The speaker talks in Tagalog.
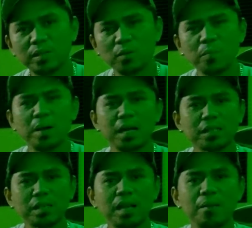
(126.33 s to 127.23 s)
kumbaga
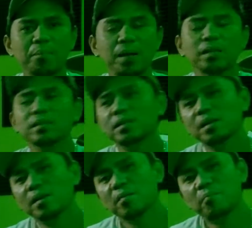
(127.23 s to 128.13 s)
sa pag
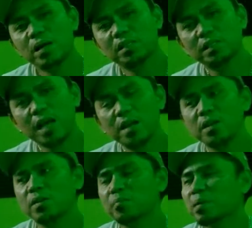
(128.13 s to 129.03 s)
pag sa ano
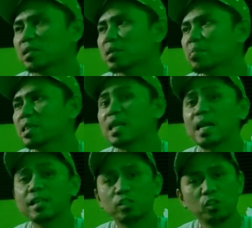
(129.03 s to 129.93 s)
yun, pag sa
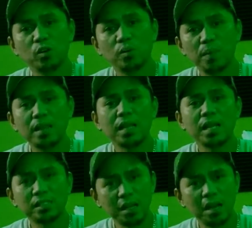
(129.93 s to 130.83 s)
mid-range yun,
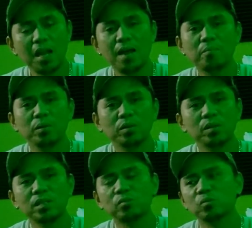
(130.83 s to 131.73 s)
mid-range ang aabot
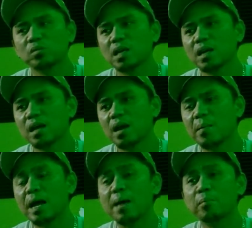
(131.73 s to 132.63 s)
nun na scooter, ang
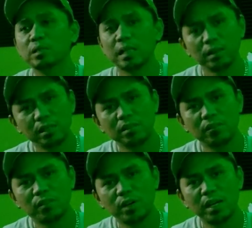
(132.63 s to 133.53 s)
maabot ng
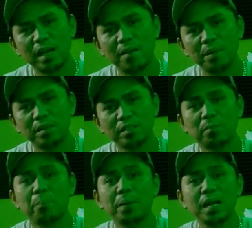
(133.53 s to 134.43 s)
34 kilometers
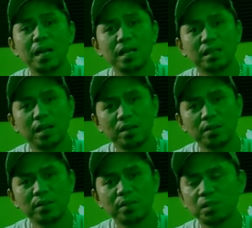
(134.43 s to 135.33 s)
per liter
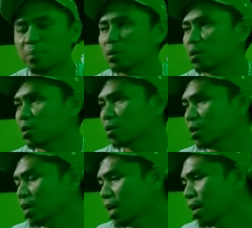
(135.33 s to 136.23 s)
yun sa motor.
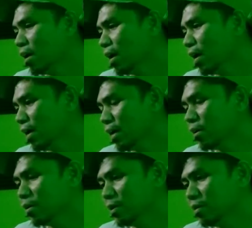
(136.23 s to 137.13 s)
Eh
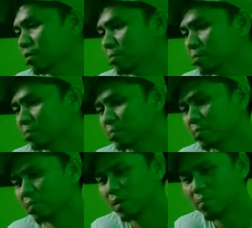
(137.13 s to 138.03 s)
ngayon,
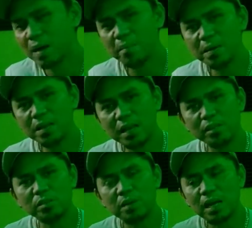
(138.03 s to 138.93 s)
may mga
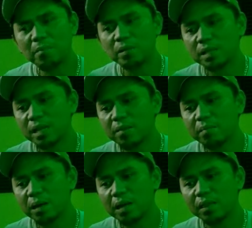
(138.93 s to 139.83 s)
mid-range umaabot niya ng
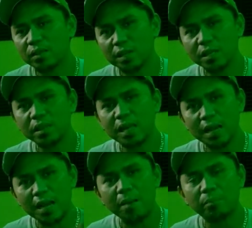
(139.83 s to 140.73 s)
mga 30
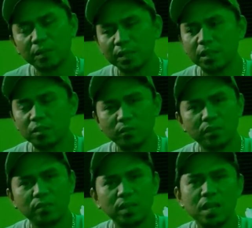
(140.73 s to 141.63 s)
and up, 30 to
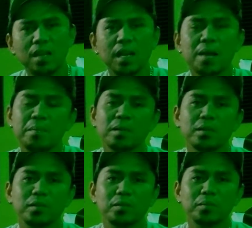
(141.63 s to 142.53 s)
50
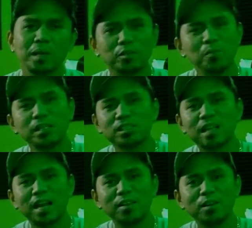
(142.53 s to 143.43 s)
kilometers. So medyo match
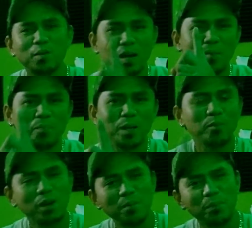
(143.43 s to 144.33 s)
tayo doon, 1 point,
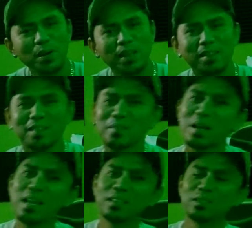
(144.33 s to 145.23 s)
1 point, di
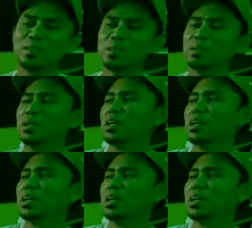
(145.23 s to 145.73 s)
ba? So,